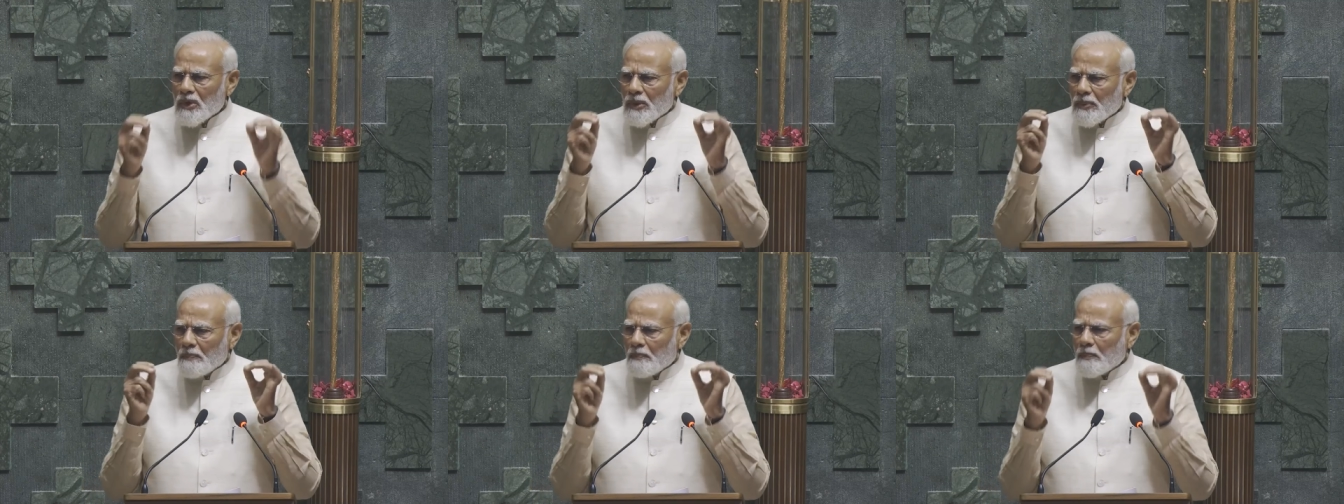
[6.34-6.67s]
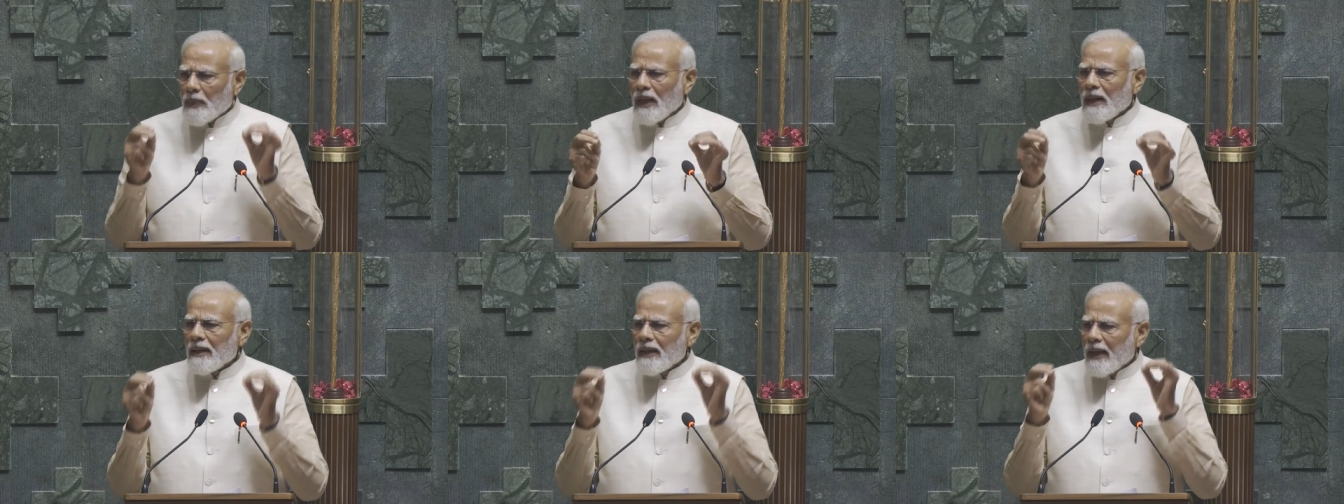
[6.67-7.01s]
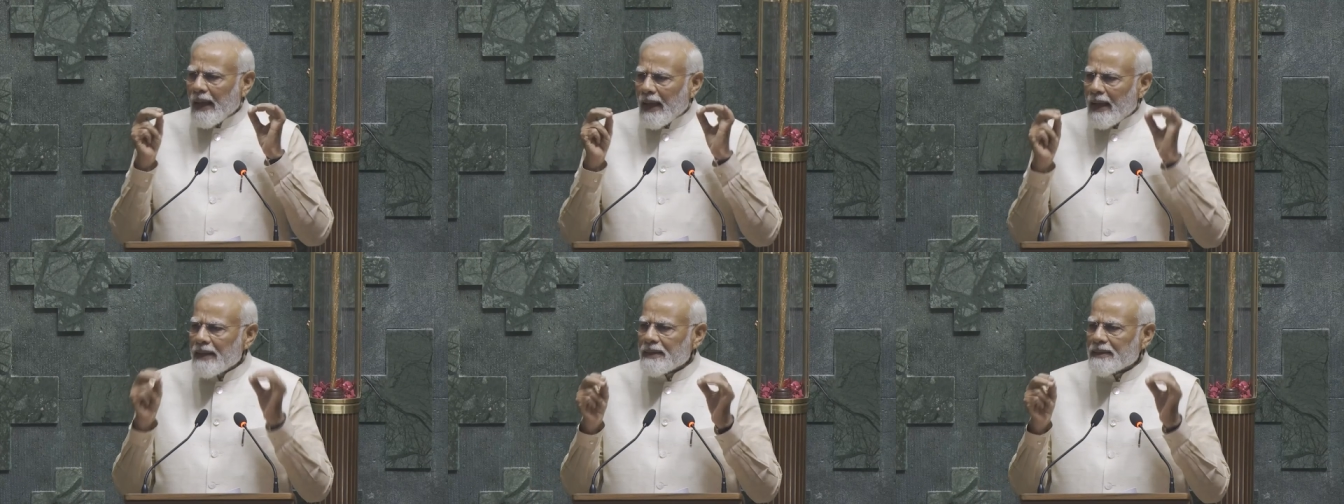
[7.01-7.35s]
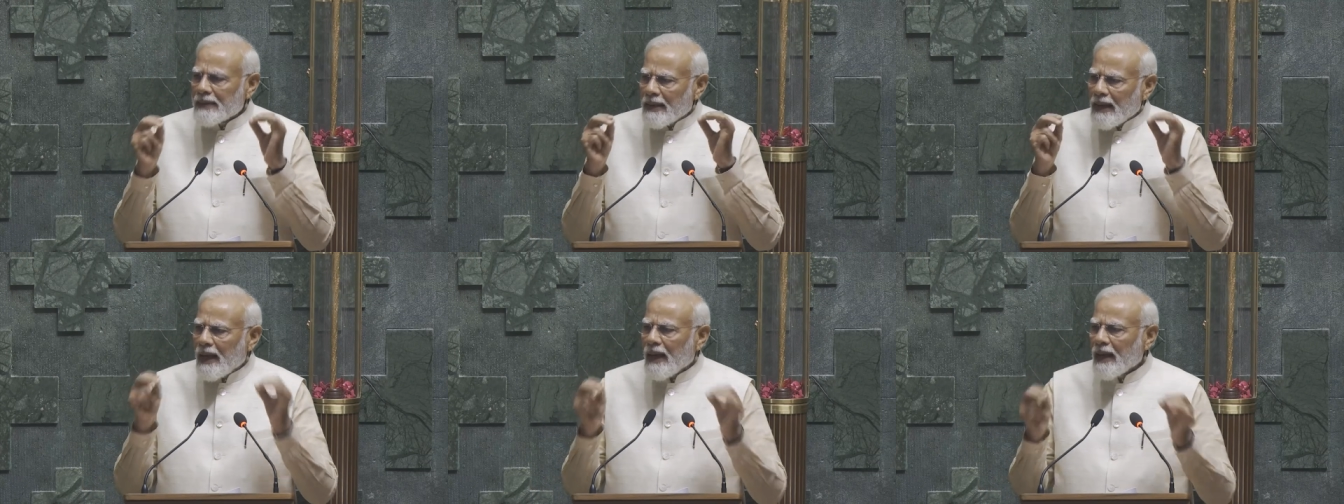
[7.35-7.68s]
எப்படிப்பட்ட சில
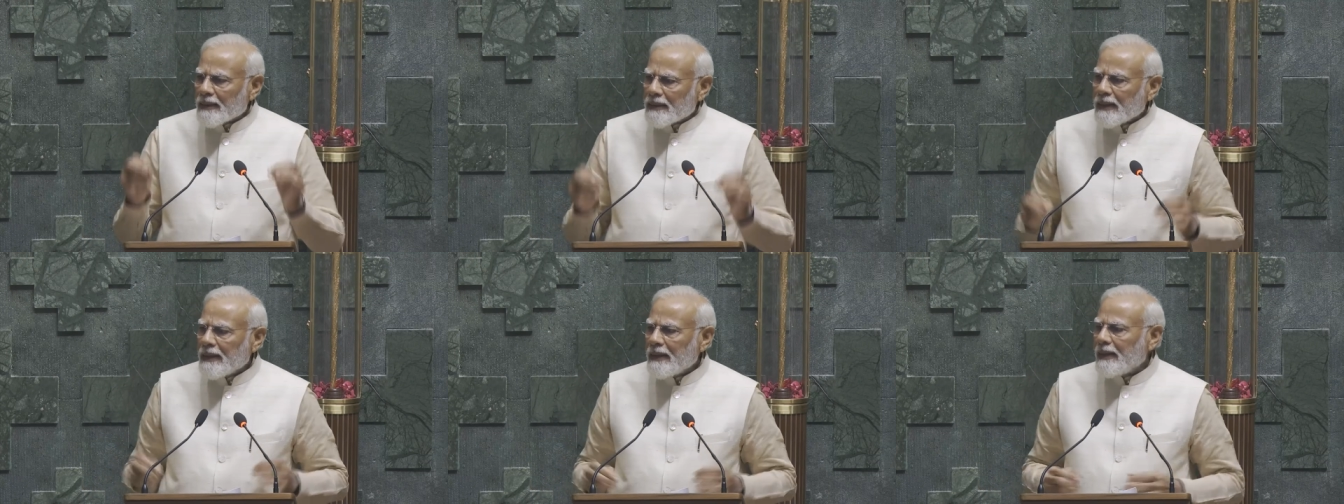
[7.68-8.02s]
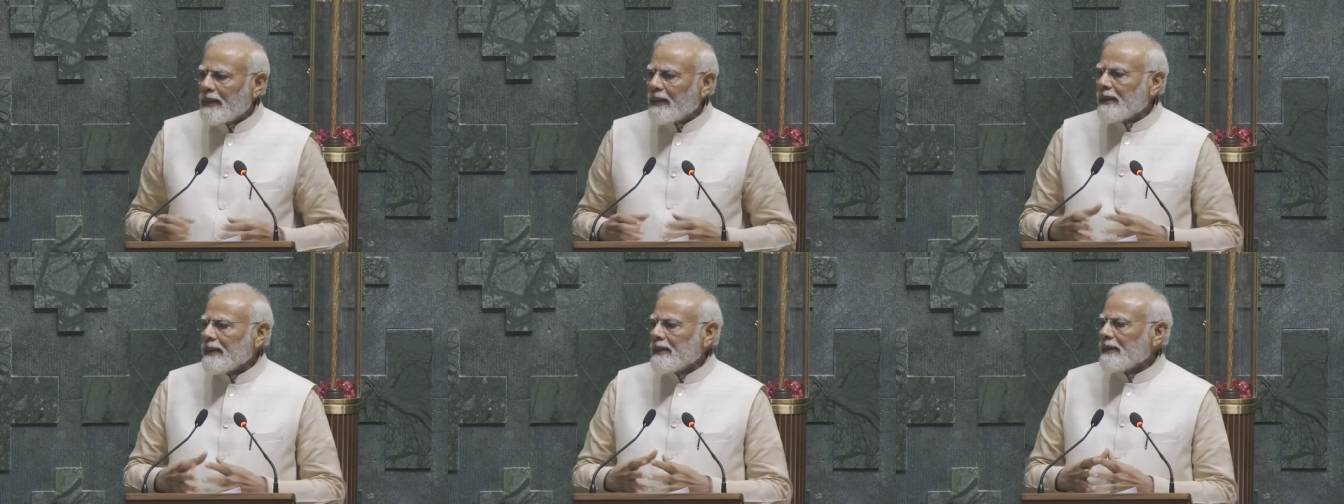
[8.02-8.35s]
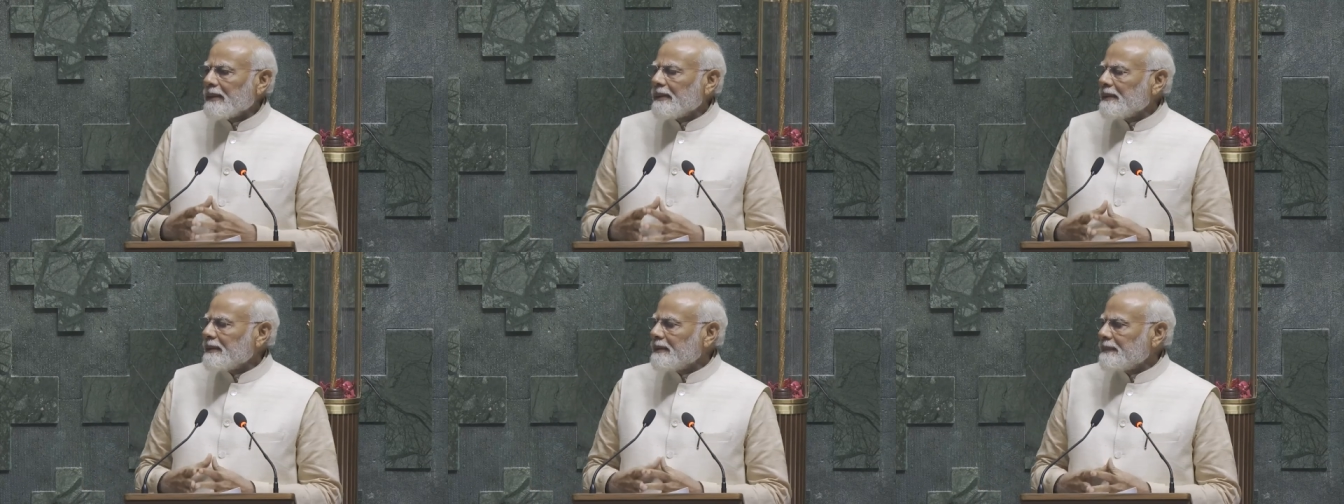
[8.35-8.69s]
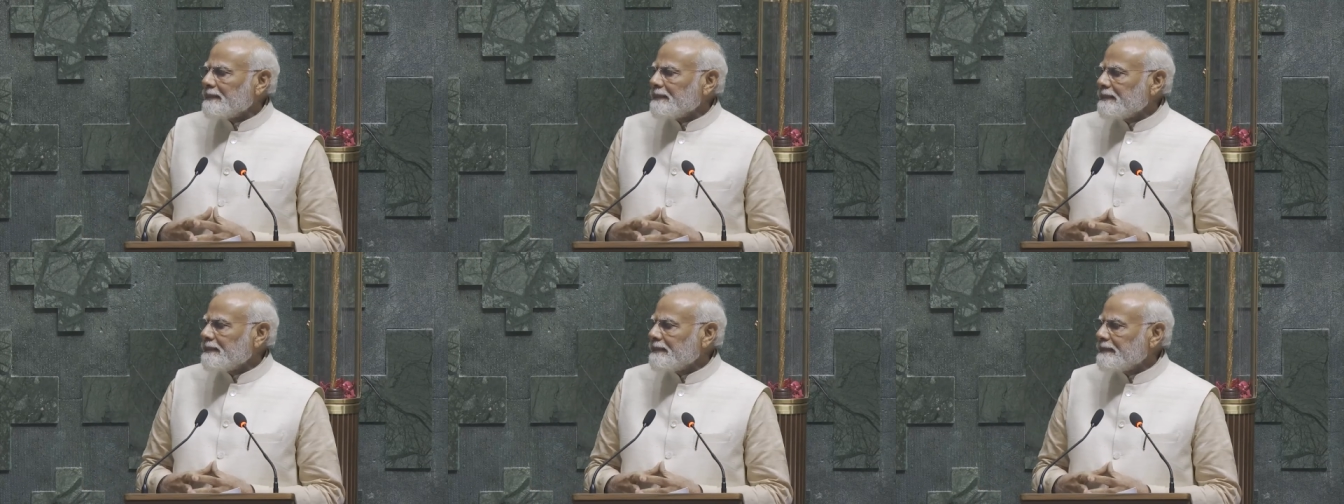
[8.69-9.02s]
கணங்கள்
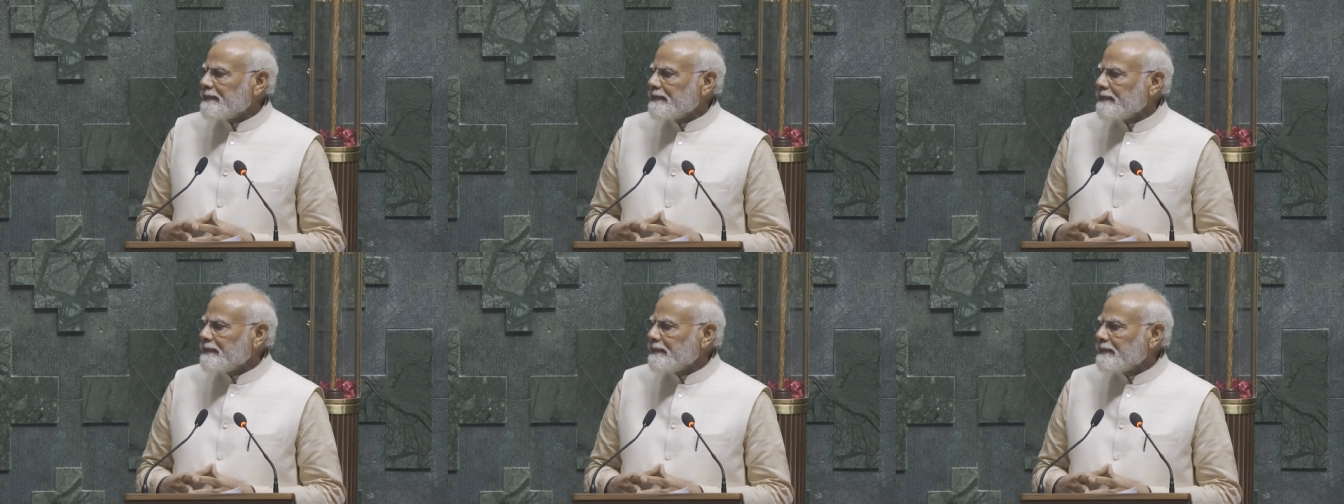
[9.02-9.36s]
வருகின்றதென்றால்